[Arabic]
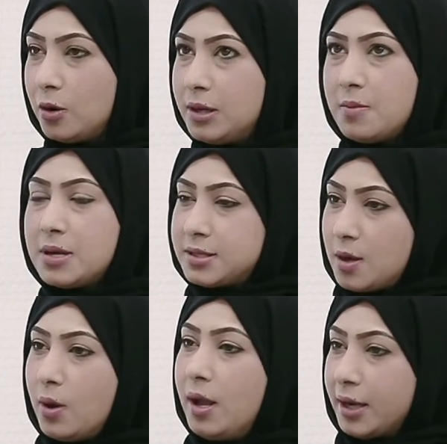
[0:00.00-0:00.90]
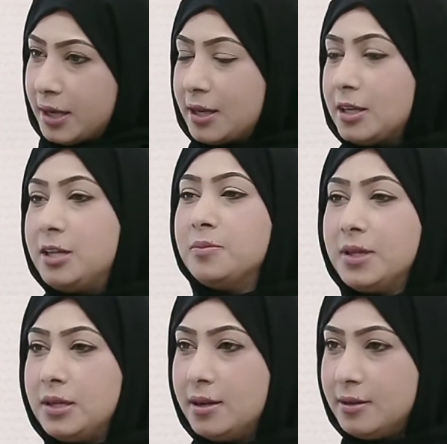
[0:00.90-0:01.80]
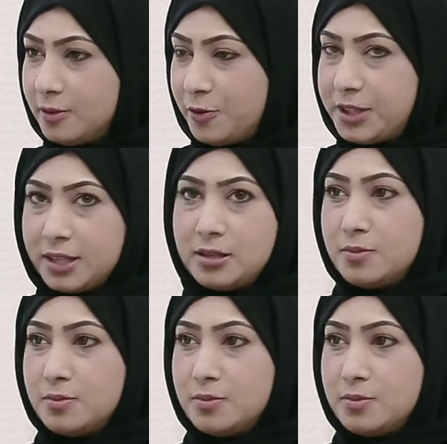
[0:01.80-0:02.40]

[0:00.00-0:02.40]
ولما استوى حقيقه الحمد لله وفتحت نعم.